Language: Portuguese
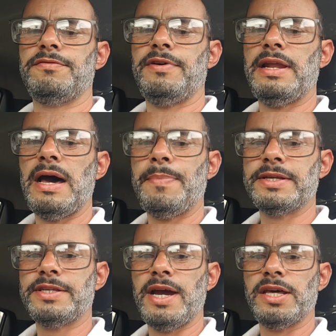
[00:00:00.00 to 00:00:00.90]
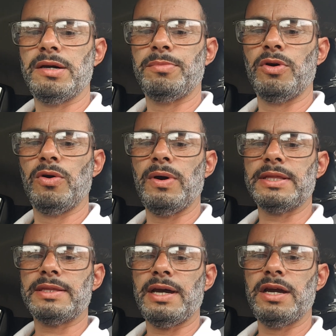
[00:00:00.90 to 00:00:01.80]
Fala rapaziada,
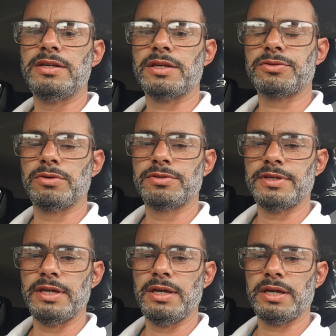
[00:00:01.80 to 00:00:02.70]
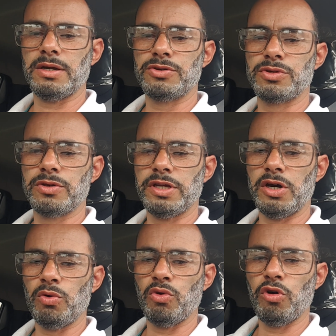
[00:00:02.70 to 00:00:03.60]
boa tarde a todos aí, aqui é o Gil do
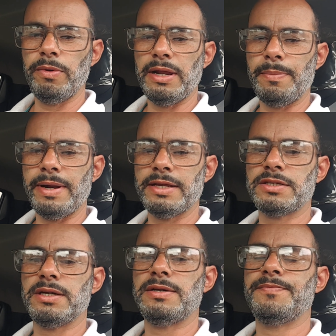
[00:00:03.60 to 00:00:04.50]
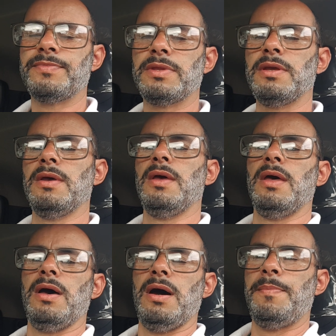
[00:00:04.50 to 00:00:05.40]
canal Uber na Prática.
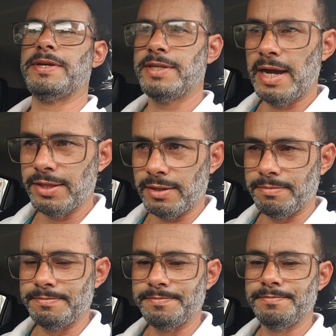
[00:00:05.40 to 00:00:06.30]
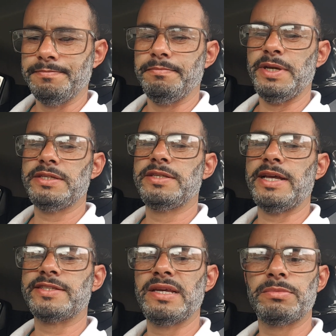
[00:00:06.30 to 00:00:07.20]
Rapaziada, mês de
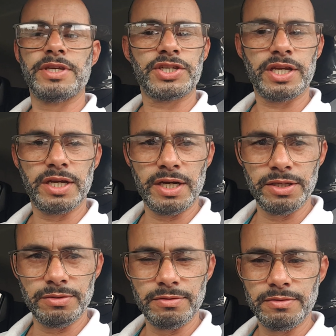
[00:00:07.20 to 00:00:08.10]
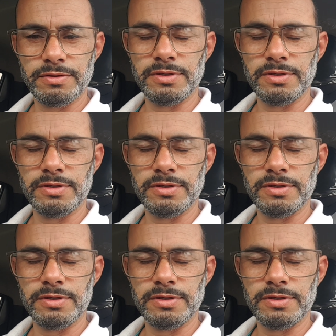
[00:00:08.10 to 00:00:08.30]
dezembro tá chegando.